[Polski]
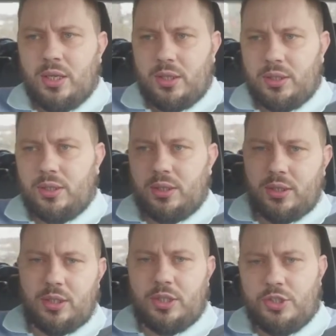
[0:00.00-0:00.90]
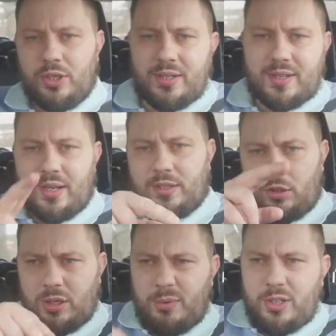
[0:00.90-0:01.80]
E, dziecka.
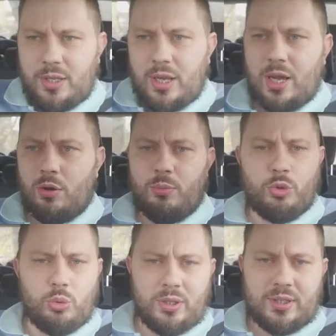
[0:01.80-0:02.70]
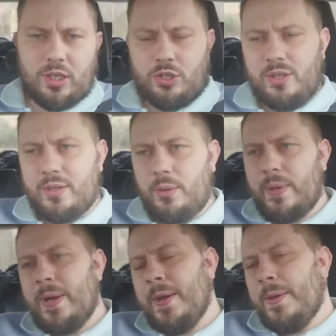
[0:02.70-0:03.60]
Trochę będzie skakało, bo dziury straszne są.
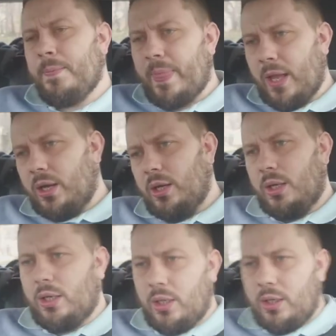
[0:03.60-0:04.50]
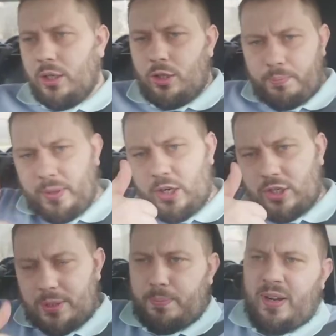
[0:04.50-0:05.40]
E, I to
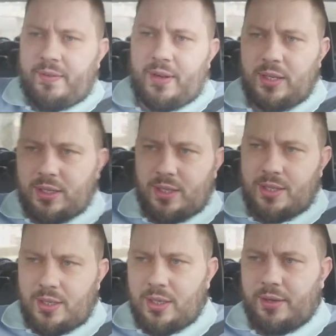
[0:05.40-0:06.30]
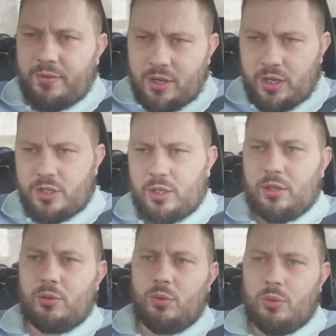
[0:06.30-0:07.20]
pierwsza sprawa. I teraz na chwilkę się
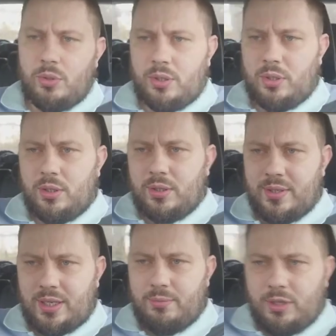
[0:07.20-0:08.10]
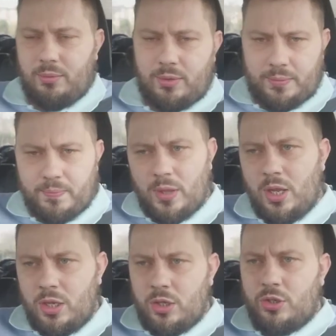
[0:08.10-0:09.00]
tu e, zajmijmy.
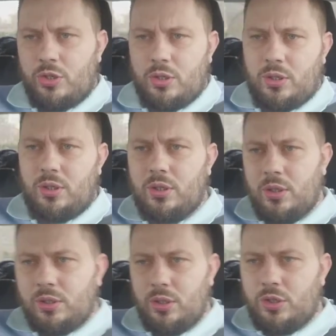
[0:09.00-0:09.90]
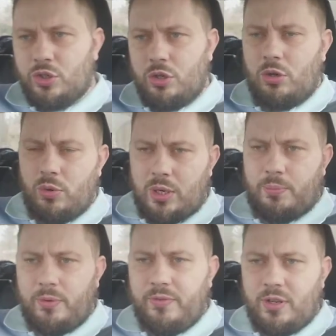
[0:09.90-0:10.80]
Czy szkoła
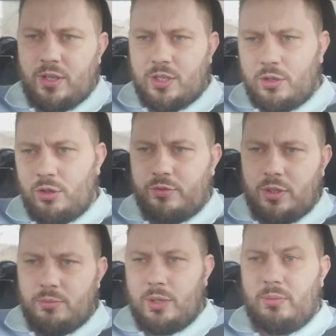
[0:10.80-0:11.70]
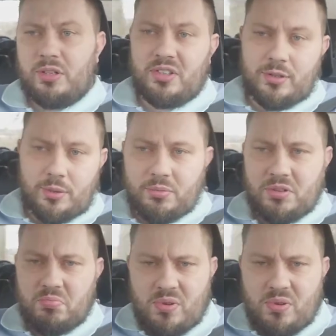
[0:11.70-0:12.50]
powinna coś w tym temacie zrobić?